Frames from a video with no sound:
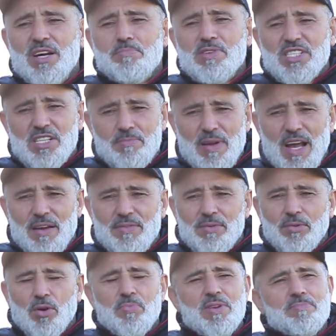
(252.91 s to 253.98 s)
عملتي
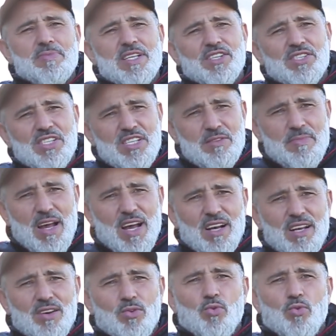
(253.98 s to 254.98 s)
معاه قبل ما يسني معاك